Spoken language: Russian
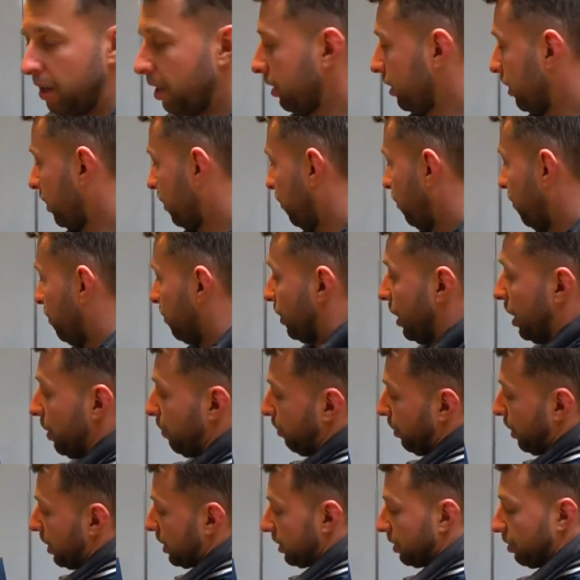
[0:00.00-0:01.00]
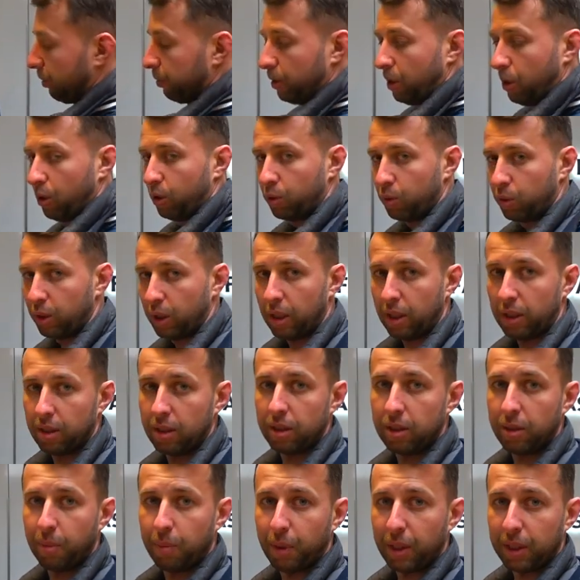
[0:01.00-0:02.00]
Этот VIP Day Pass нам дает вот эти
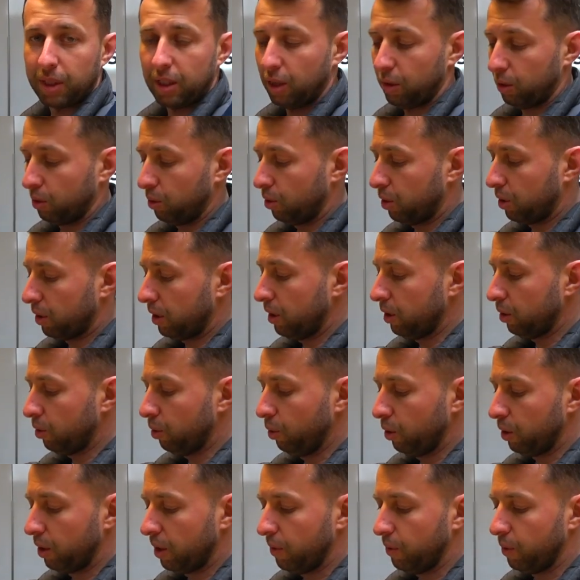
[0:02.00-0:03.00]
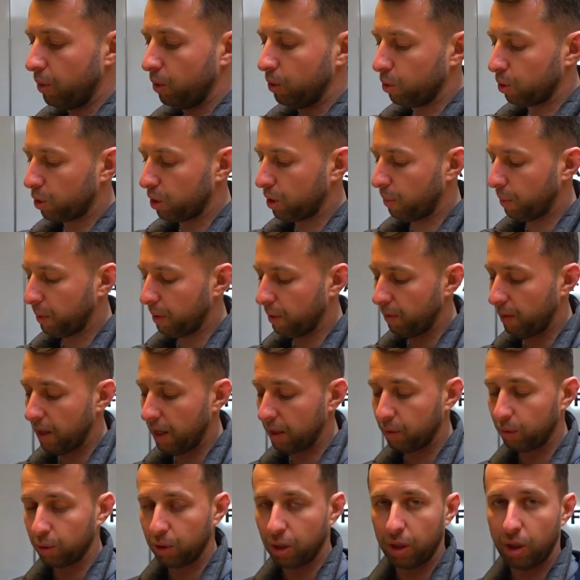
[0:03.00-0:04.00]
10% скидку. Его нужно
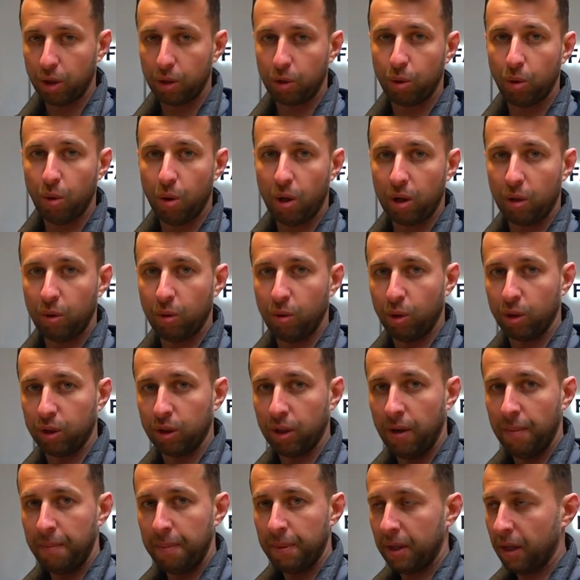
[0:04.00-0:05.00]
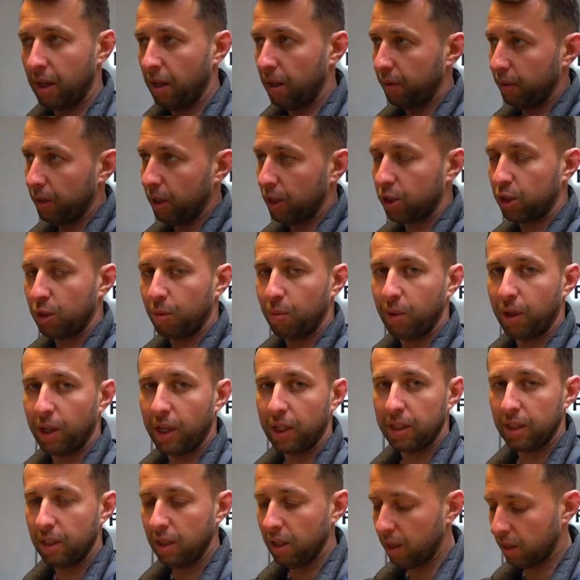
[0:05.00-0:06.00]
проявлять вот этот QR-код а, в каждом
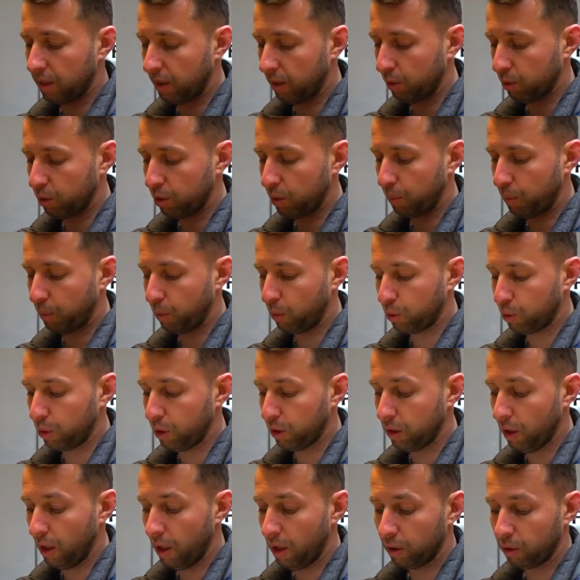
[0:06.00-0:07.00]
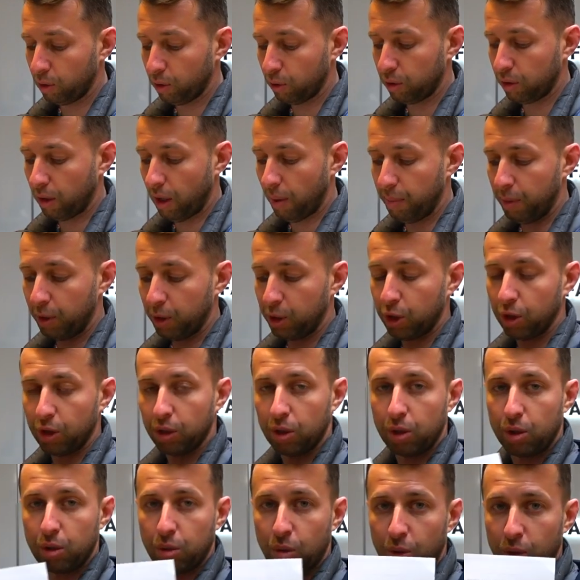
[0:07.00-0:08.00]
магазине для того, чтобы получить тот обещанный
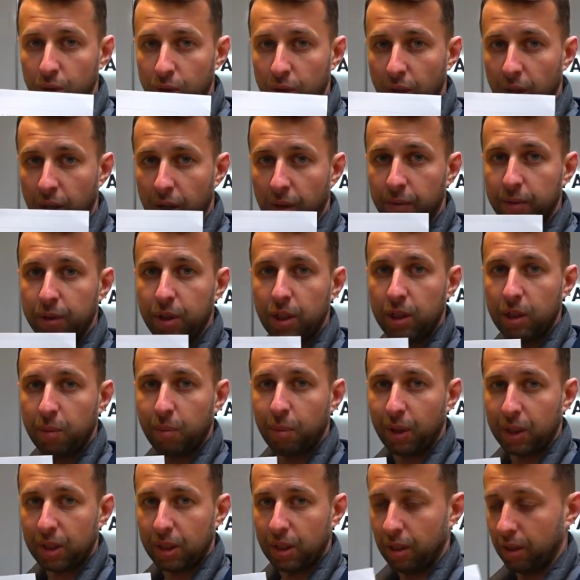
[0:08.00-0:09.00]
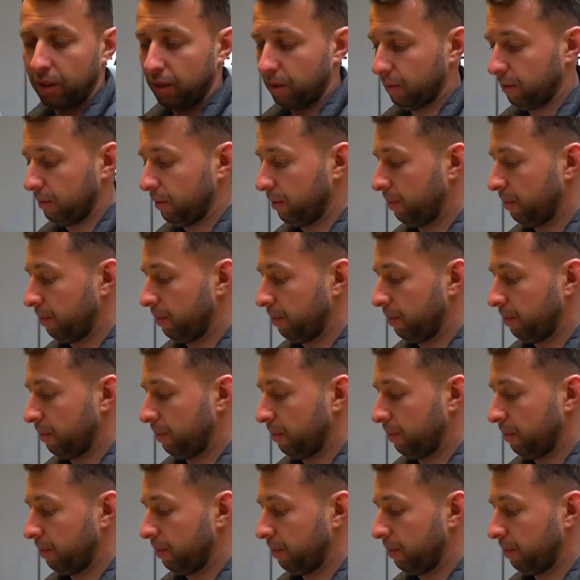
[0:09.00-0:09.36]
дисконт в 10%.